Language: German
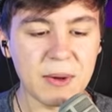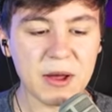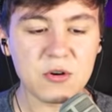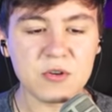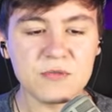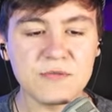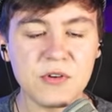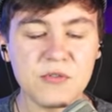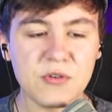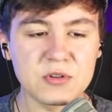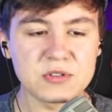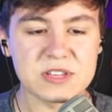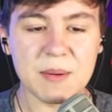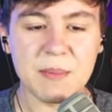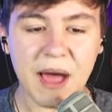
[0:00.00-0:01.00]
mal gucken, wie wir
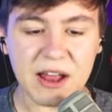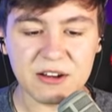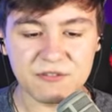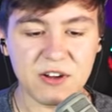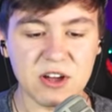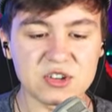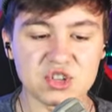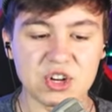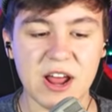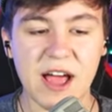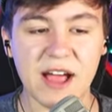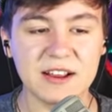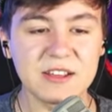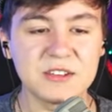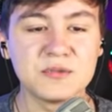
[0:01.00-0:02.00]
uns am Anfang
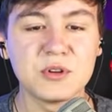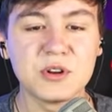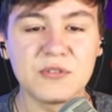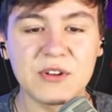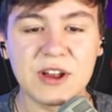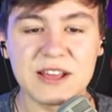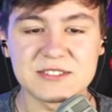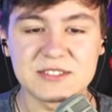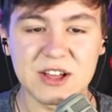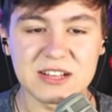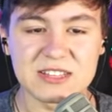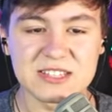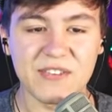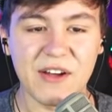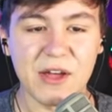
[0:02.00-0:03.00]
schlagen. Ich würde vielleicht
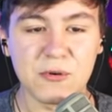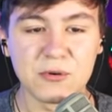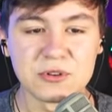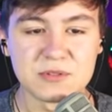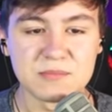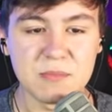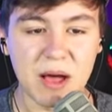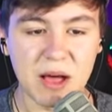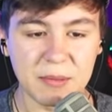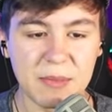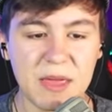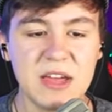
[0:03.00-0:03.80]
sogar zwei Runden machen.